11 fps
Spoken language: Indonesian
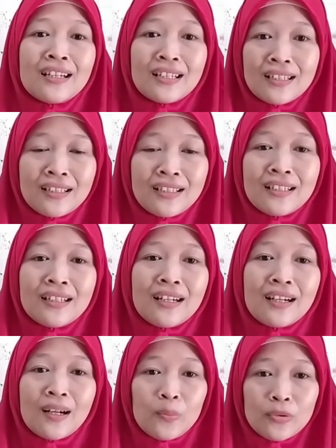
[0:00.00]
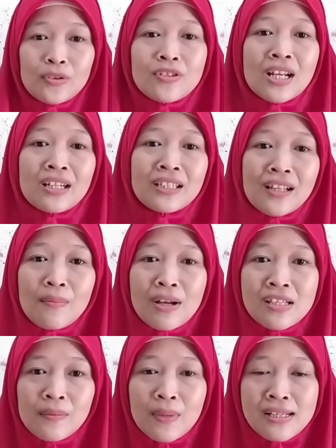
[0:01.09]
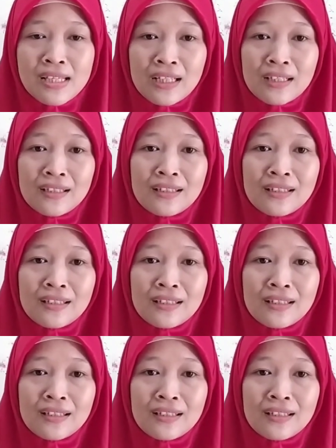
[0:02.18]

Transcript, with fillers: ke keputusan kita masing-masing